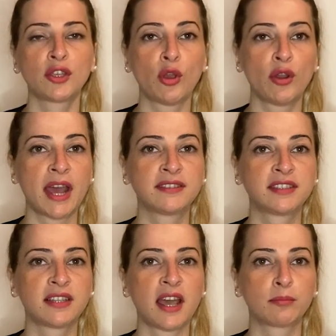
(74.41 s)

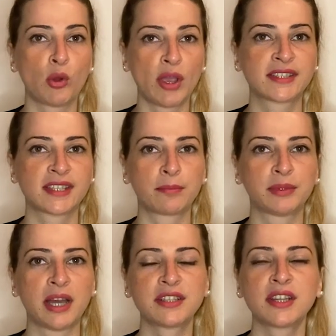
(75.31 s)
Yönlendirilen bu
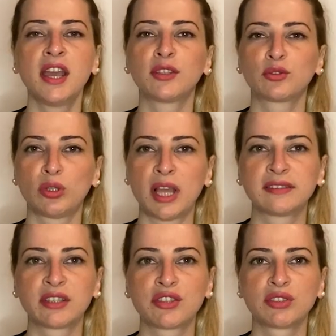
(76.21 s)
hesaplar
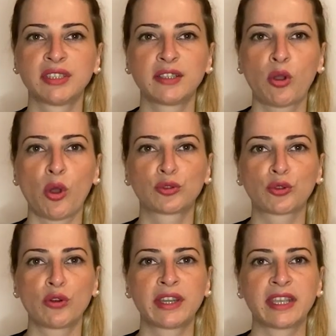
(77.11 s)
dolandırıcıların
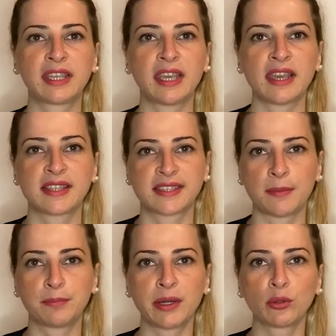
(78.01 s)
kontrolündeki
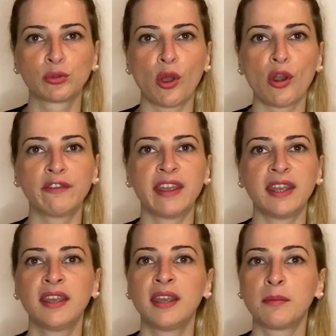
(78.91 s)
hesaplar oluyor
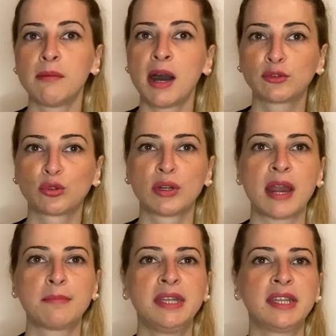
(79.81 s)
ve
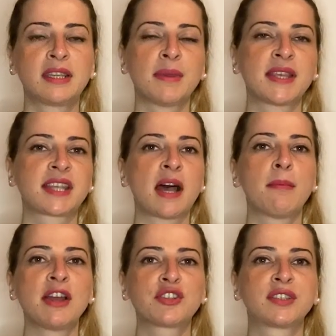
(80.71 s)
mağdurlar birikim
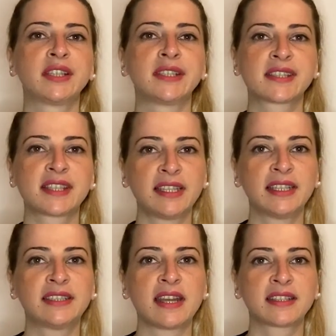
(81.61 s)
hesabı açtığını
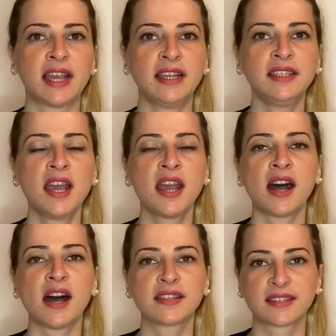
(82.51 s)
zannederken
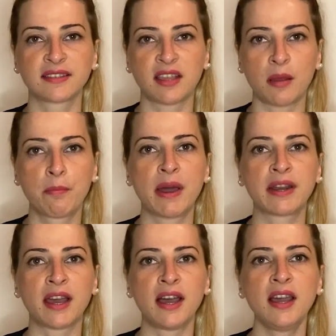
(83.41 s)
aslında
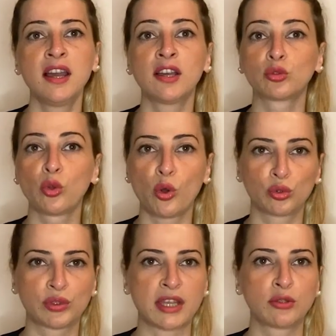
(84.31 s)
para
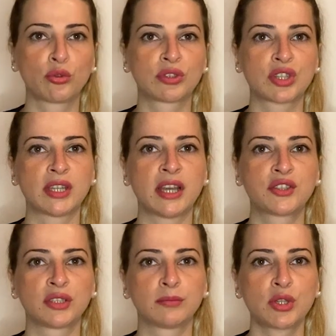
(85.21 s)
doğrudan yurt dışına
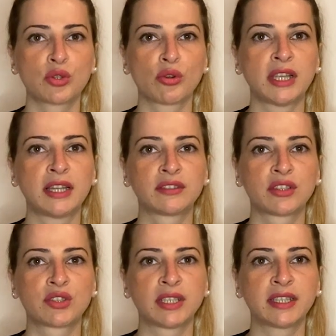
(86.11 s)
açılmış
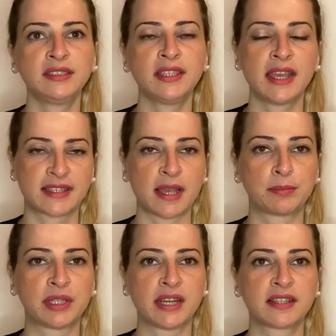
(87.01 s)
dolandırıcıların
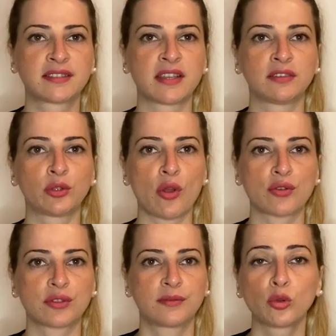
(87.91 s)
hesaplarına aktarılıyor.
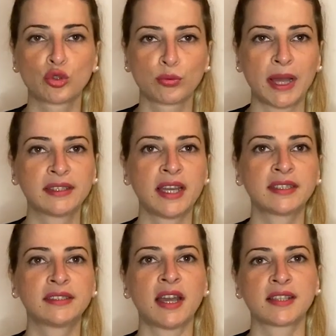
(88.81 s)

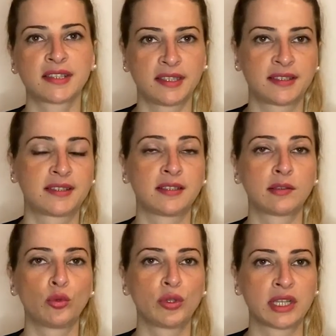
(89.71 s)
Uzmanlar da sık sık
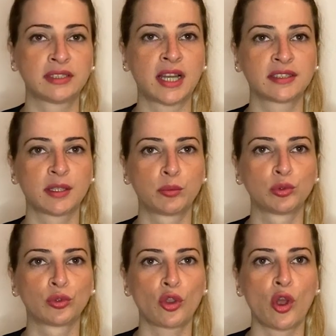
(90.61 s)
uyarılarda
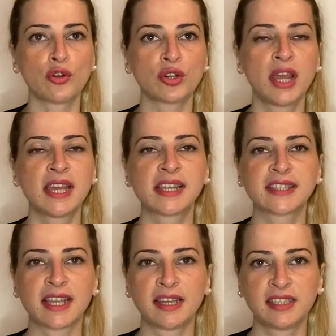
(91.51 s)
bulunuyor.
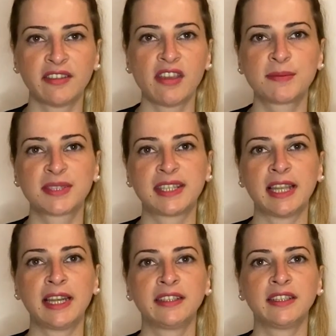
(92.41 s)
Sahte web
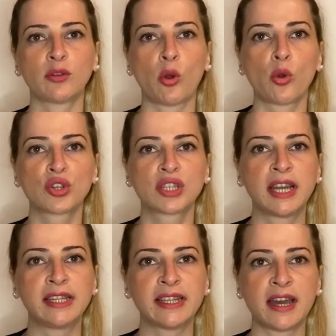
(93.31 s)
sitelerinin
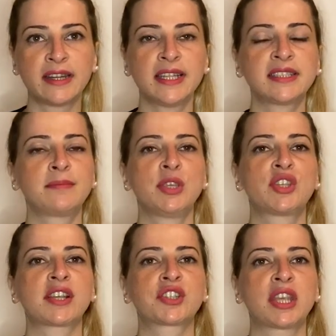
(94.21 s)
orijinalini
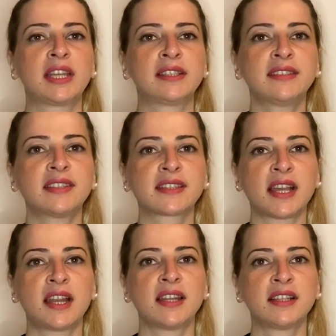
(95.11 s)
aratmayacak şekilde
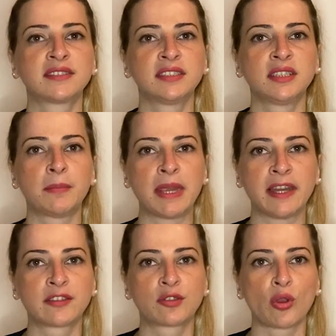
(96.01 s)
tasarlandığını
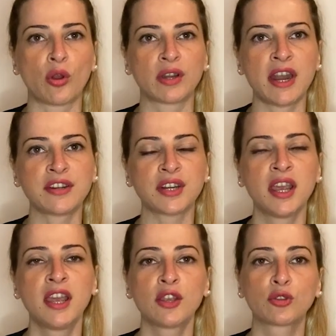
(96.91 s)
belirtiyorlar.
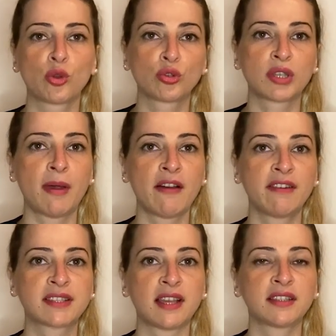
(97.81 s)
Çoğu zaman
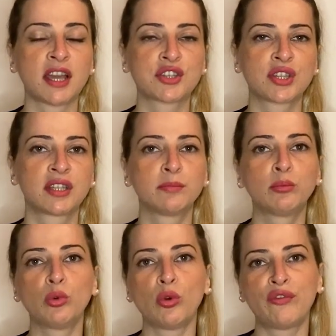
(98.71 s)

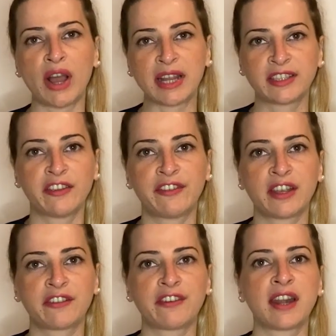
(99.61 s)
vatandaşların bu ufak
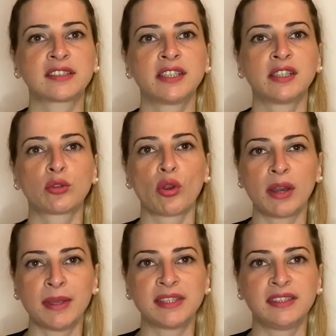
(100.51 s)
tefek farkları
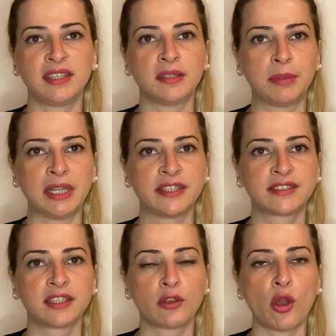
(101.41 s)
göremediği
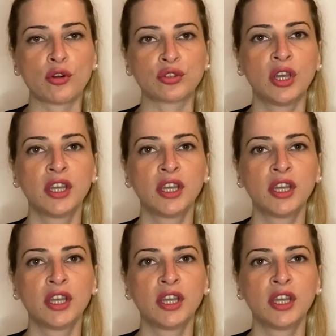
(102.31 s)
belirtiliyor.